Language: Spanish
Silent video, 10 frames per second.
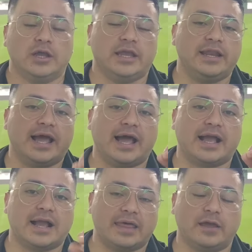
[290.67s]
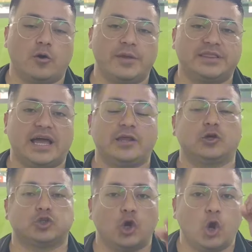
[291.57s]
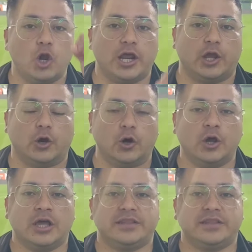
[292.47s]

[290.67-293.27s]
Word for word: En la caja de comentarios los leo.